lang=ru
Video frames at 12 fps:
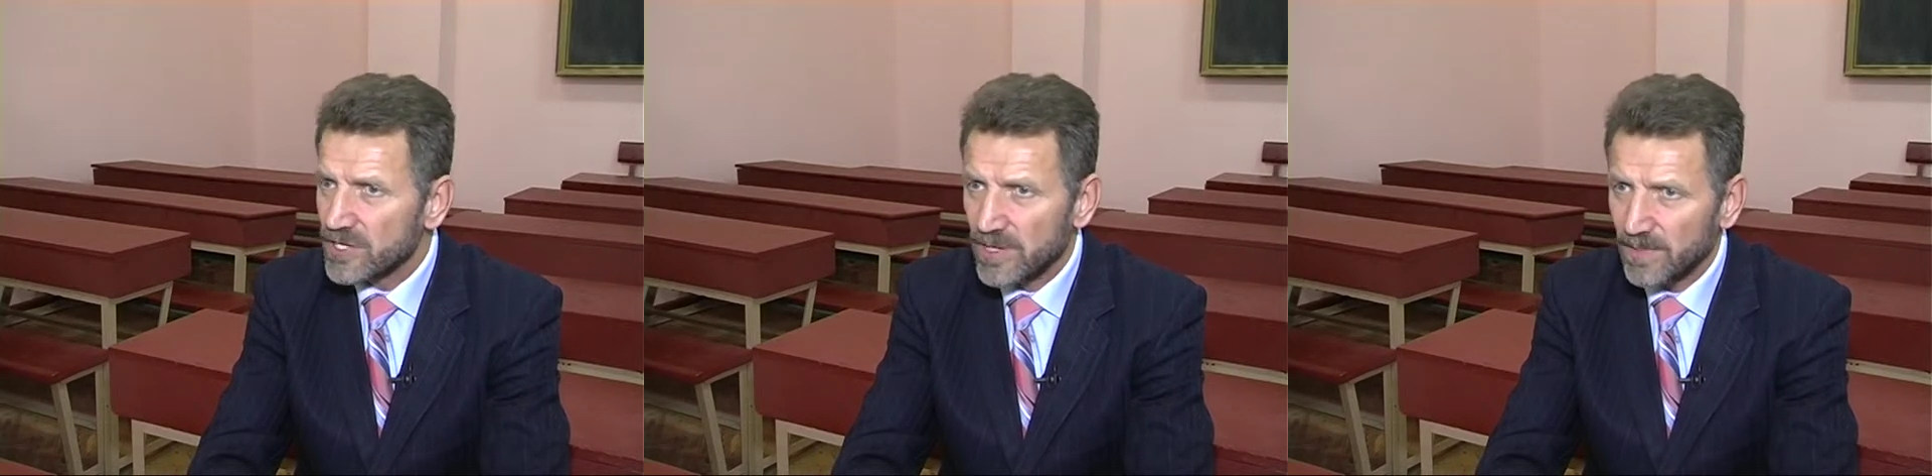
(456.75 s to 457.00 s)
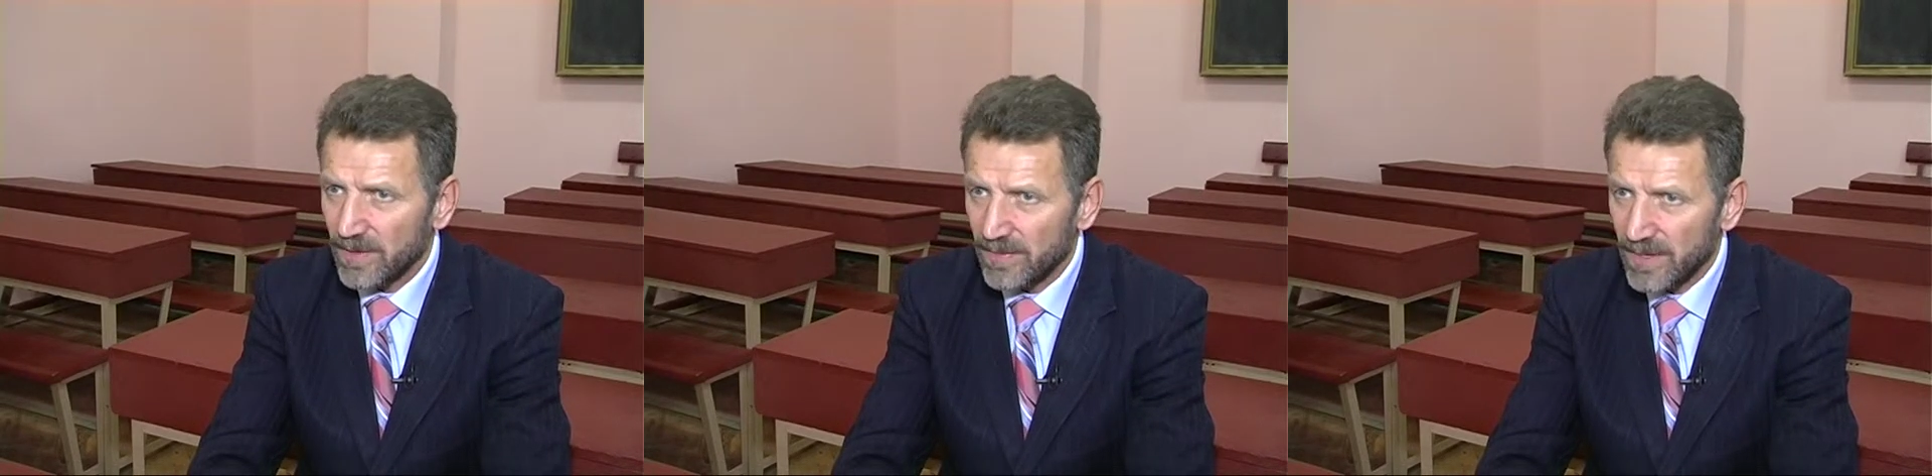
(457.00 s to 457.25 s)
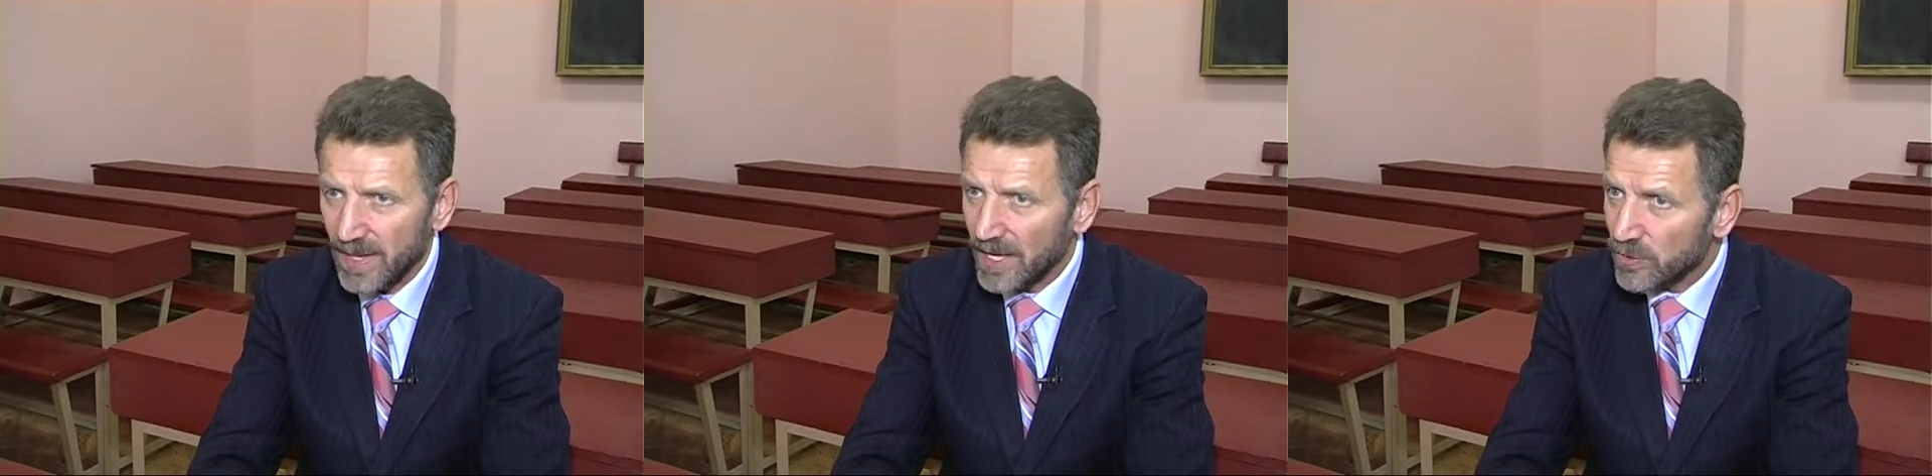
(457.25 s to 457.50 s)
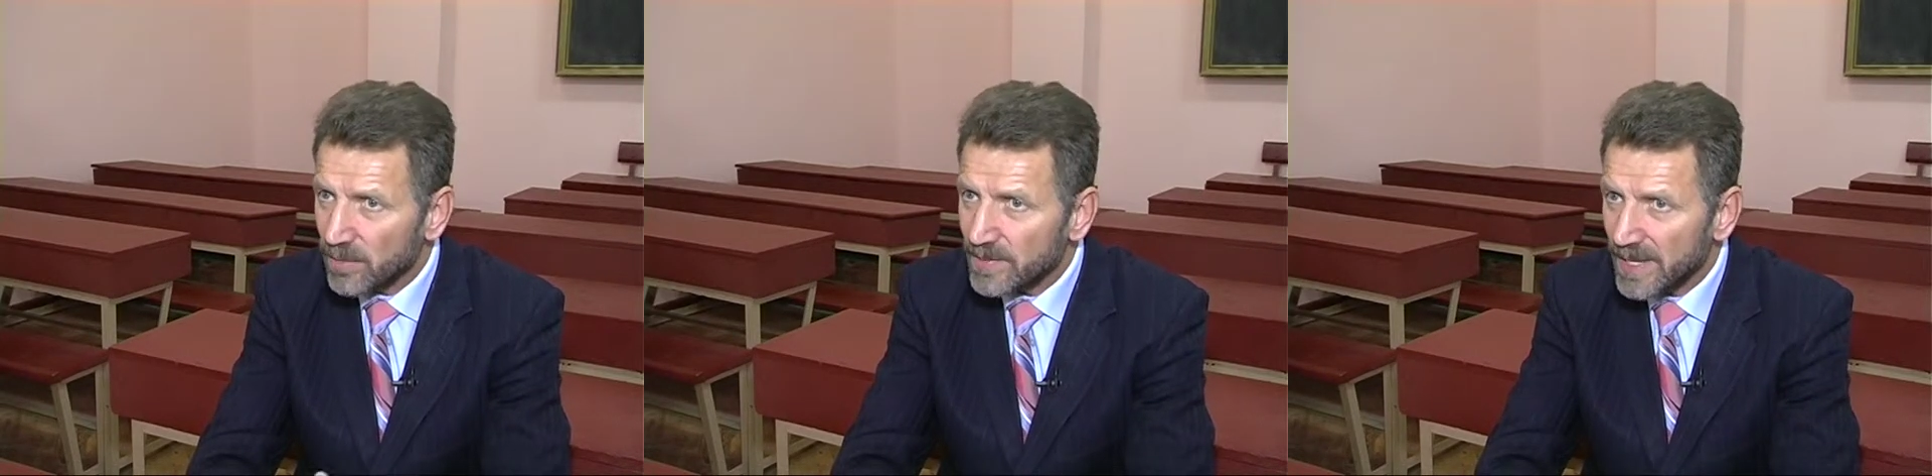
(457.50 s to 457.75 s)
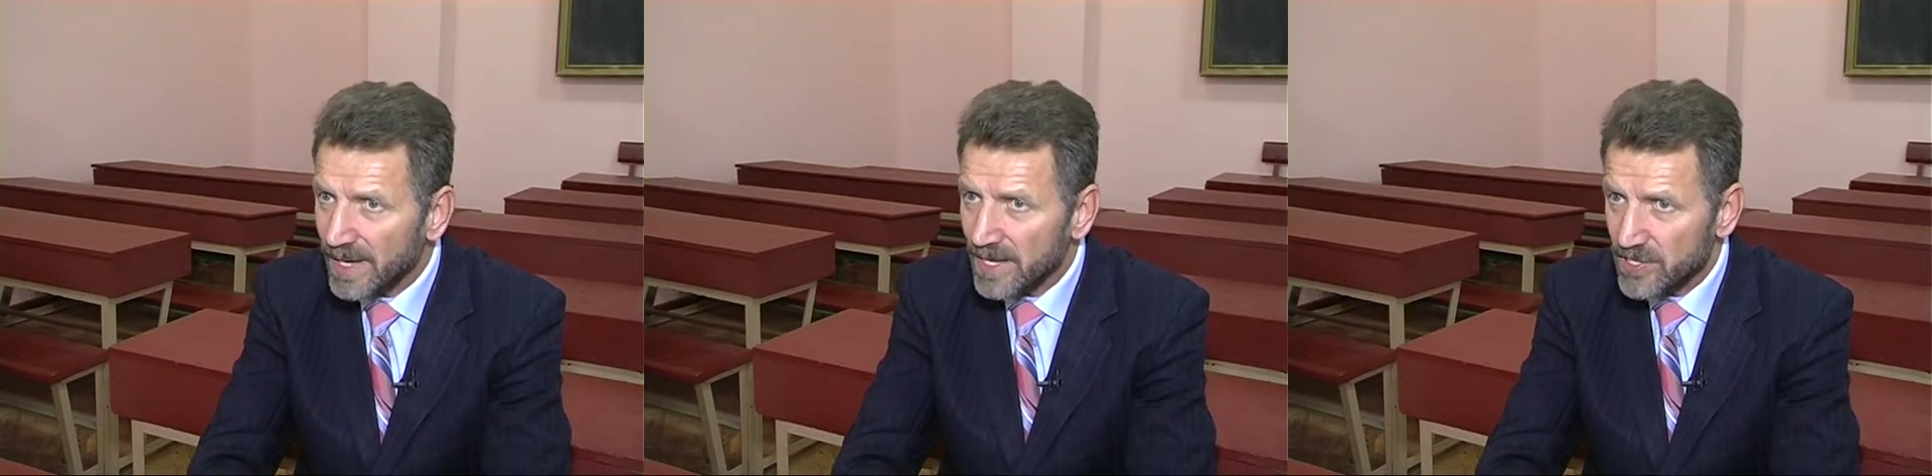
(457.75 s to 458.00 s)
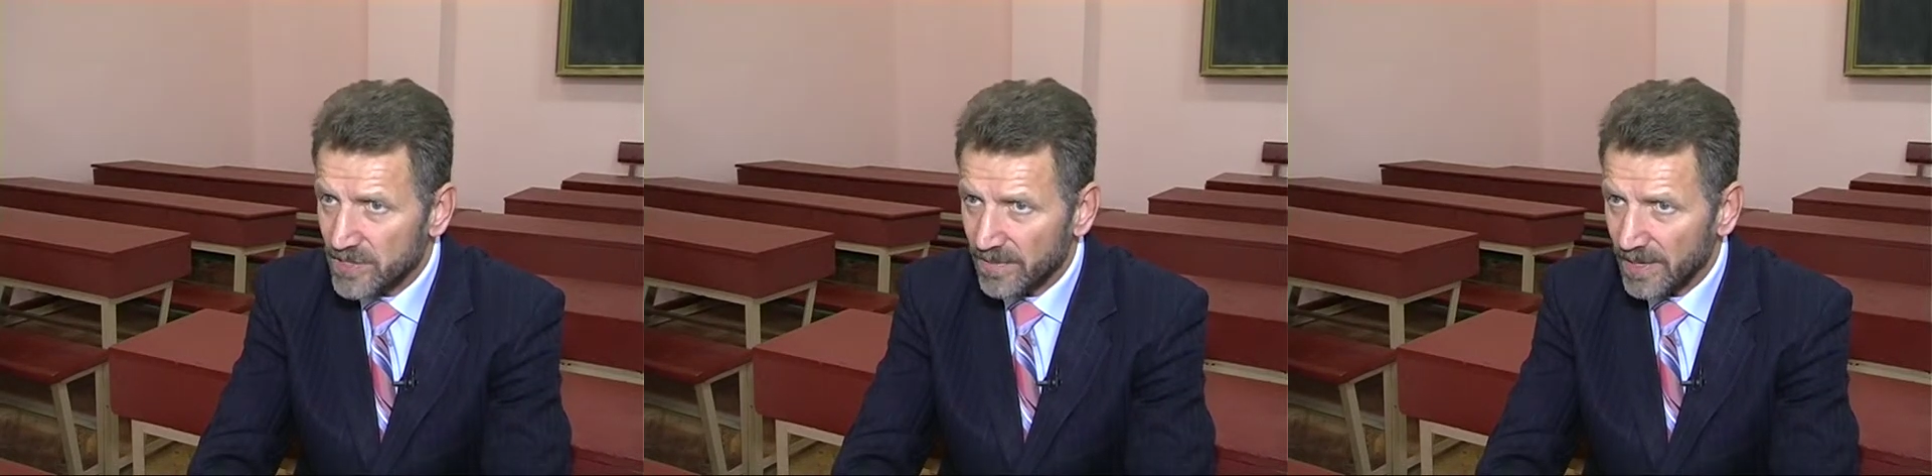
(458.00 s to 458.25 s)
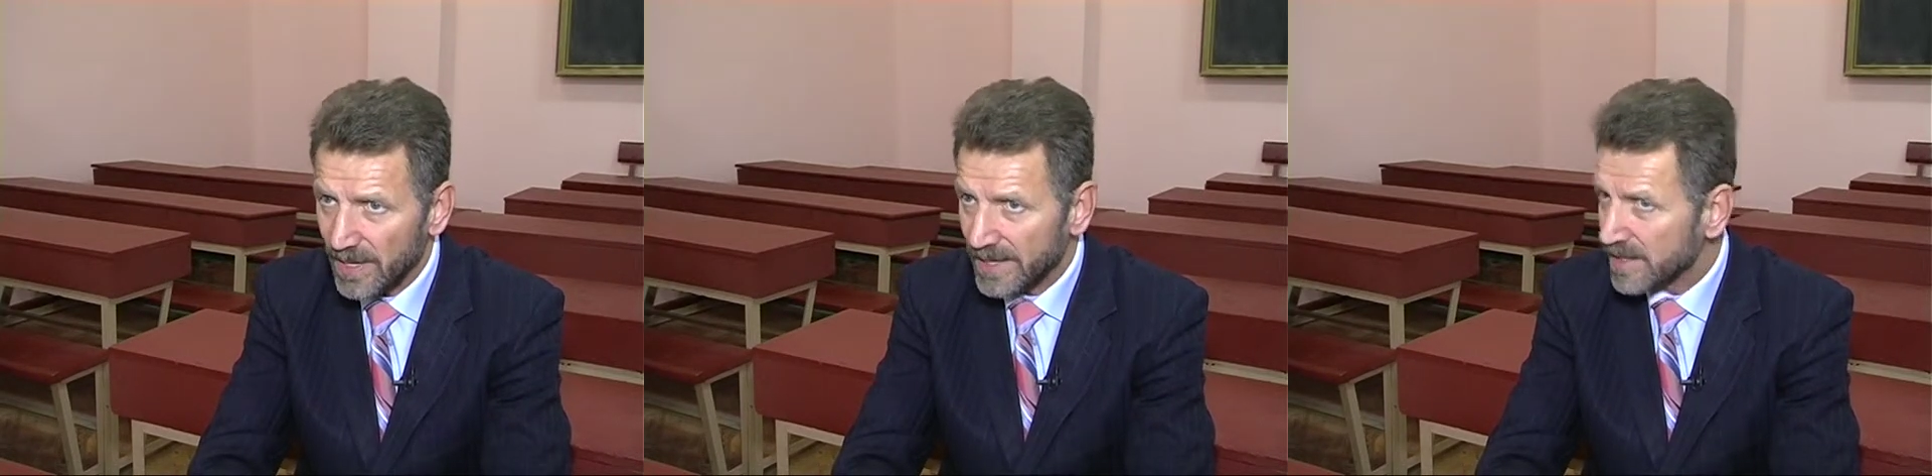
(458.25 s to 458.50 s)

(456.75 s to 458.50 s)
джипов, огромное количество.